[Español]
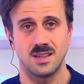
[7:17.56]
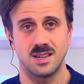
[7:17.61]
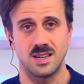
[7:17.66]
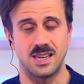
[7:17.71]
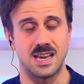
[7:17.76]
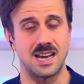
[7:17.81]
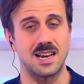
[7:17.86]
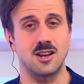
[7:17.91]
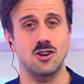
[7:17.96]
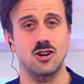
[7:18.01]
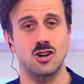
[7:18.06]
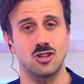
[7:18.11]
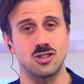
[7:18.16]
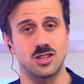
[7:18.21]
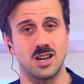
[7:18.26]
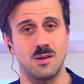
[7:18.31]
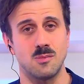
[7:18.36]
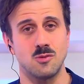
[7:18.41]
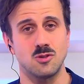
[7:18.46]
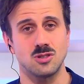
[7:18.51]
Y ya creo que lo
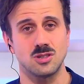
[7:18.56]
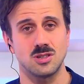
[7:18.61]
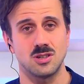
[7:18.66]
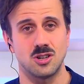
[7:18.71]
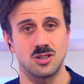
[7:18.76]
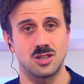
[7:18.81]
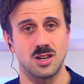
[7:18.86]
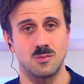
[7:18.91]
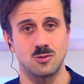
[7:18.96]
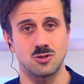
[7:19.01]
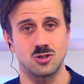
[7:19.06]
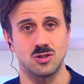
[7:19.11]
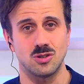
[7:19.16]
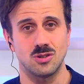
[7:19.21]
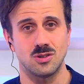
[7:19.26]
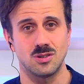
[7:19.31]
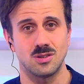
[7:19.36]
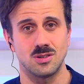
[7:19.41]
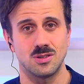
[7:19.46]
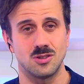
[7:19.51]
tenemos, lo tenemos,
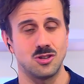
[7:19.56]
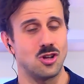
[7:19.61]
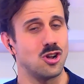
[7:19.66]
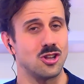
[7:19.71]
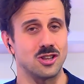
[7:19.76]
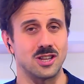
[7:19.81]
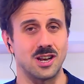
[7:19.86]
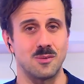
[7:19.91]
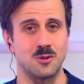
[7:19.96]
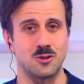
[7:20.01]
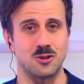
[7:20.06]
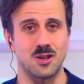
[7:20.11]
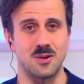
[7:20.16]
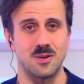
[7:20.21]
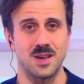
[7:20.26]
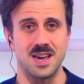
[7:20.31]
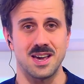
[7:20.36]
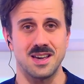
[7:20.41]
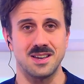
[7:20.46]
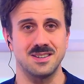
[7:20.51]
no lo tenemos
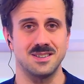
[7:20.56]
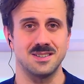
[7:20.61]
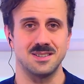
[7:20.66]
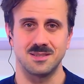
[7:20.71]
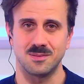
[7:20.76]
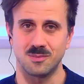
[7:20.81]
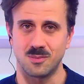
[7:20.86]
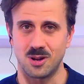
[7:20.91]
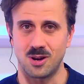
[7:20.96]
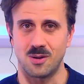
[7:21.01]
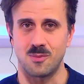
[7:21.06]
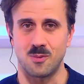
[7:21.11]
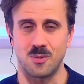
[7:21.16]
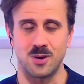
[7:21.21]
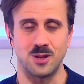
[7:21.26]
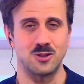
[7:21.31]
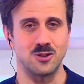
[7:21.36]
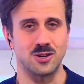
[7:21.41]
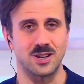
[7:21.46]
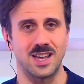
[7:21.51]
todavía, pero en el
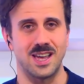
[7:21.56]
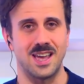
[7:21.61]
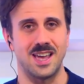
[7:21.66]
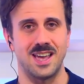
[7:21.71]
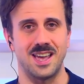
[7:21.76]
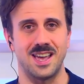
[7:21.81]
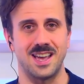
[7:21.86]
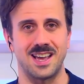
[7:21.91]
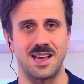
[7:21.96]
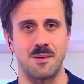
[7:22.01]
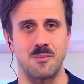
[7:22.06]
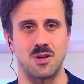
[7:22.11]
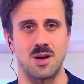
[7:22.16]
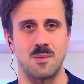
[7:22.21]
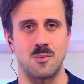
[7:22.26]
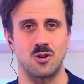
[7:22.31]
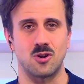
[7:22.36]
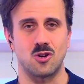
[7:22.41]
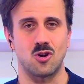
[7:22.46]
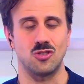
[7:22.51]
momento que, que
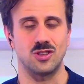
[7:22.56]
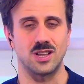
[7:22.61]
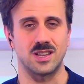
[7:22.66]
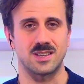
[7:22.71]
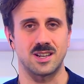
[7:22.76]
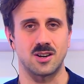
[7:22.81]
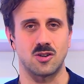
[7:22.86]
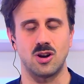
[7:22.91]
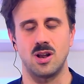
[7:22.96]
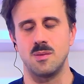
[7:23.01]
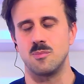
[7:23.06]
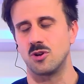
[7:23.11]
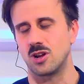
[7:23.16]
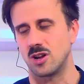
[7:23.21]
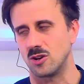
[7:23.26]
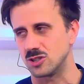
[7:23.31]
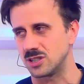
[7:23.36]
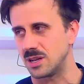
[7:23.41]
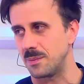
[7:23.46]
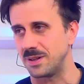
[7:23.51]
podamos contactar con él,
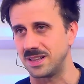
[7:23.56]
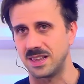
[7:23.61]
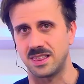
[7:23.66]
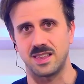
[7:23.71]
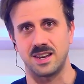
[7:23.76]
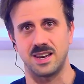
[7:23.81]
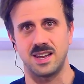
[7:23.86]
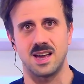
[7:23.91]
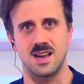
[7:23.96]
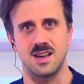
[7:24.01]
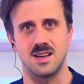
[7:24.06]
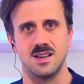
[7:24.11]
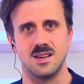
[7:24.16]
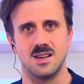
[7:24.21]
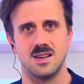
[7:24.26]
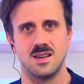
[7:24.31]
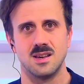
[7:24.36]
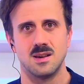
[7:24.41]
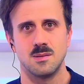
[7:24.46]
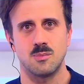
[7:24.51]
porque nos apetecería
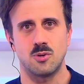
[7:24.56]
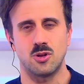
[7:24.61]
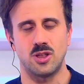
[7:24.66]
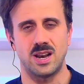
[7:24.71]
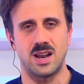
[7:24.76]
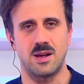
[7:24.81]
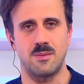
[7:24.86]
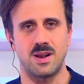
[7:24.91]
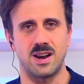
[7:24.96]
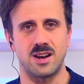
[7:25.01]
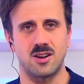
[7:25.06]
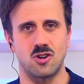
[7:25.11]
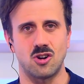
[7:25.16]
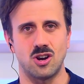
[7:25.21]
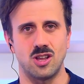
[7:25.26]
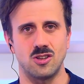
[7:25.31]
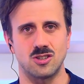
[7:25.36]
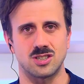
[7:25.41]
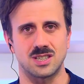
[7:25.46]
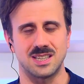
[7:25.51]
poder hablar
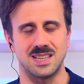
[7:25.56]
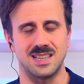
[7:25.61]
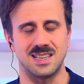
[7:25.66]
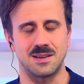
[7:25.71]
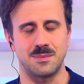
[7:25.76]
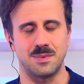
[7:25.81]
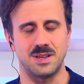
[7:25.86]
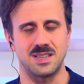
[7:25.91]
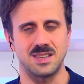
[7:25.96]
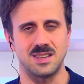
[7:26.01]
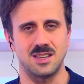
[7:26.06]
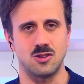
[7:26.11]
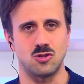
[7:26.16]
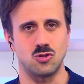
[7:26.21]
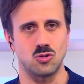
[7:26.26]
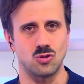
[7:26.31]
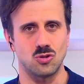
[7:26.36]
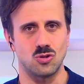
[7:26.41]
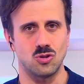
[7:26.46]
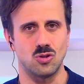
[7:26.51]
con ellos atentamente de
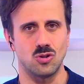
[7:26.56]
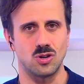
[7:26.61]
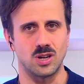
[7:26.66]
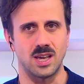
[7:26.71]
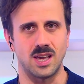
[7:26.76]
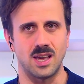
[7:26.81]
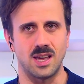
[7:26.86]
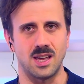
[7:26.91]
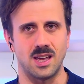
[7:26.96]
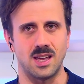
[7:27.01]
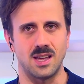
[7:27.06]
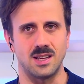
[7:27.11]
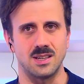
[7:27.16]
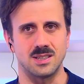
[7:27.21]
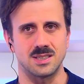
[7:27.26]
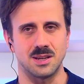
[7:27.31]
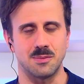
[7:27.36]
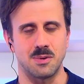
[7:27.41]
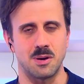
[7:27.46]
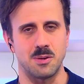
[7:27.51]
todo lo que
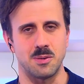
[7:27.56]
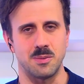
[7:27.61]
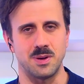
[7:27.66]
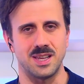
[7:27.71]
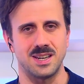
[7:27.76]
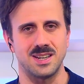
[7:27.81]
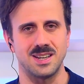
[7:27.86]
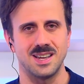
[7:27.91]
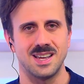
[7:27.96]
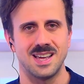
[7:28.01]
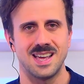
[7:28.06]
se va a vivir